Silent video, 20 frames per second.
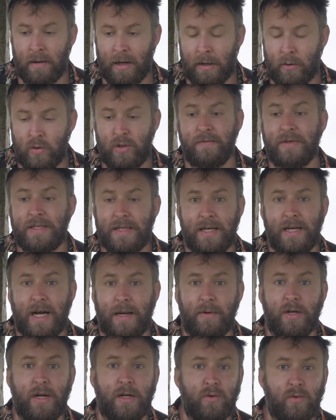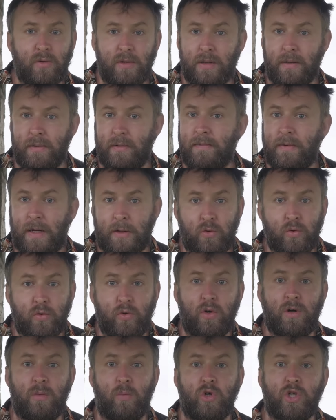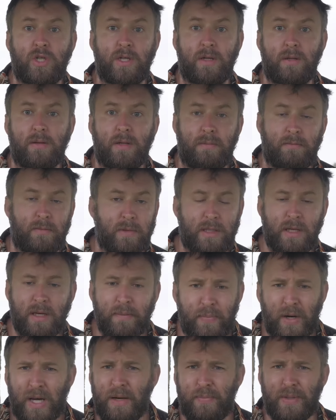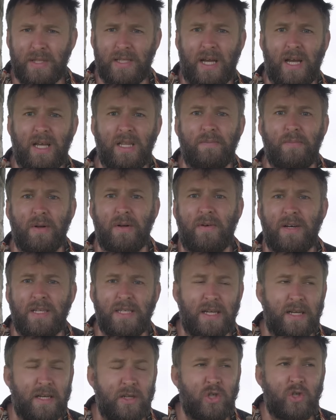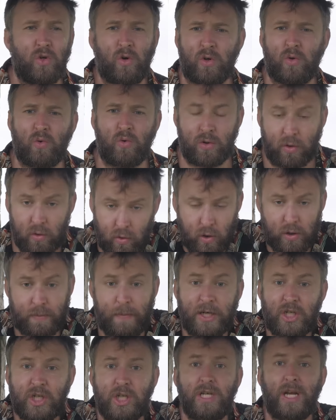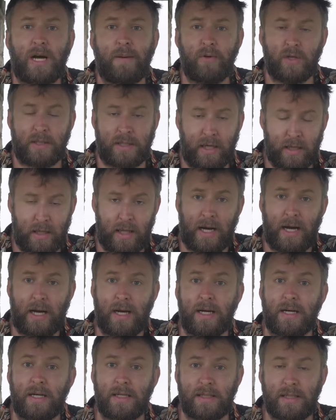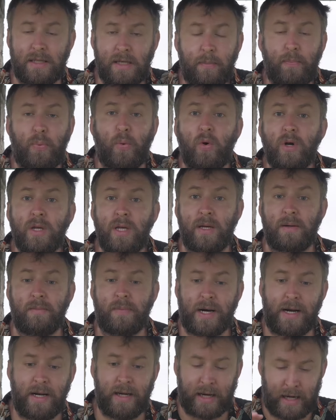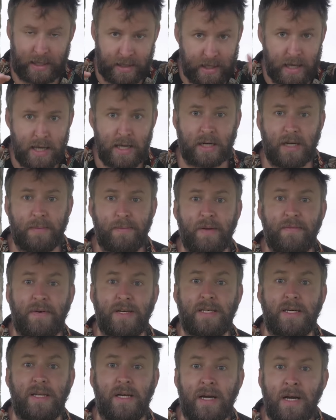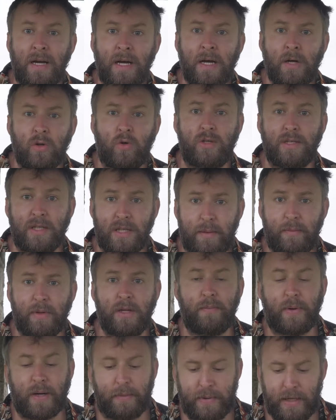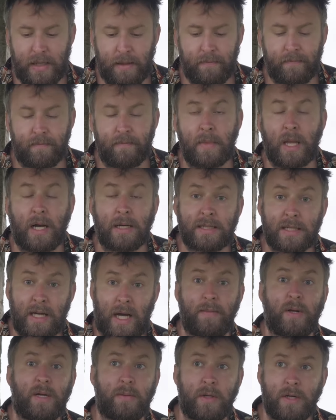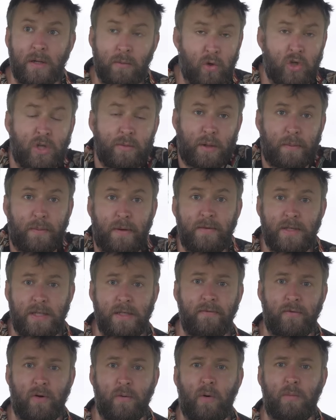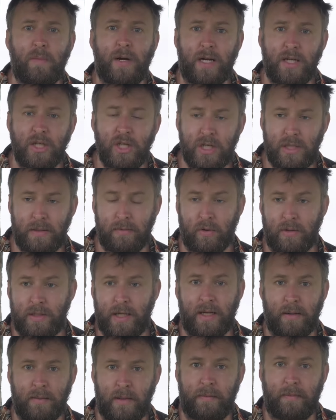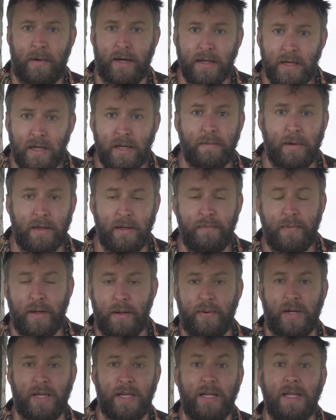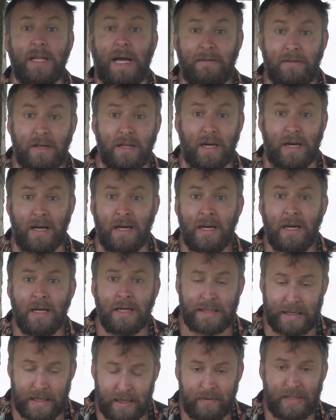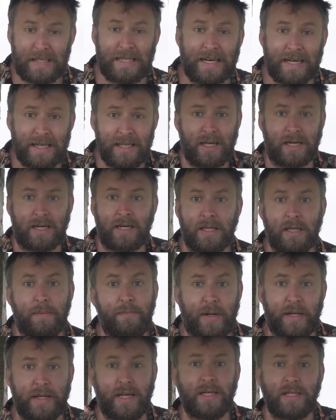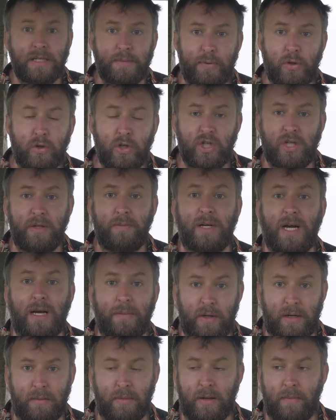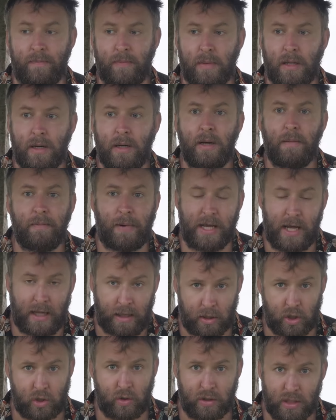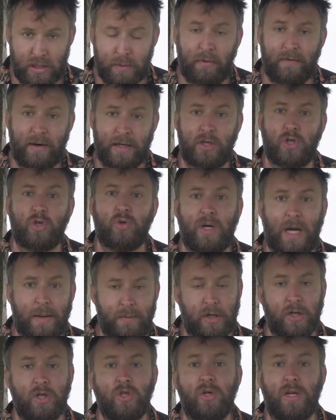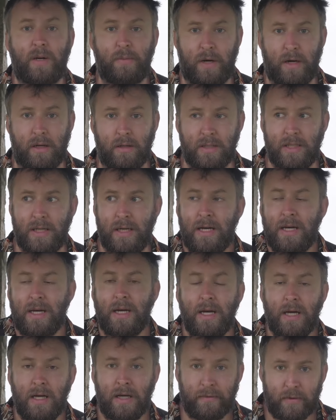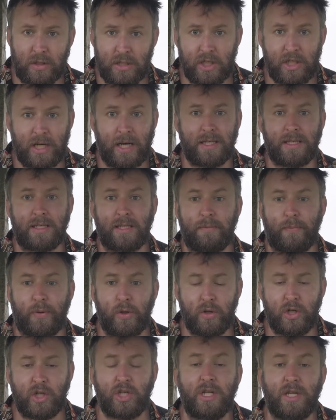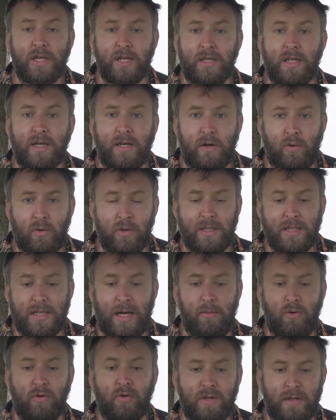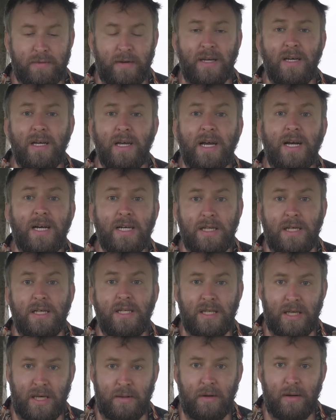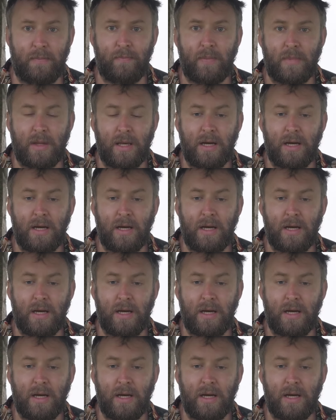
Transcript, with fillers: люди везли камеры от, э, откуда только можно. Там с eBay постоянно привозили, еще откуда. Ну, то есть большие, а, с Китая, с Японии брали контейнеры и привозили. То есть не было проблем с камерами. Их можно было привезти в любом количестве, вот всяким там барыгам и перепродать на Авито. Следовательно, рынок наполнялся пленочными камерами. Понятно, что не забывайте, что камеры еще ломаются. И вот сейчас пленочный рынок, он замкнут в своей экосистеме.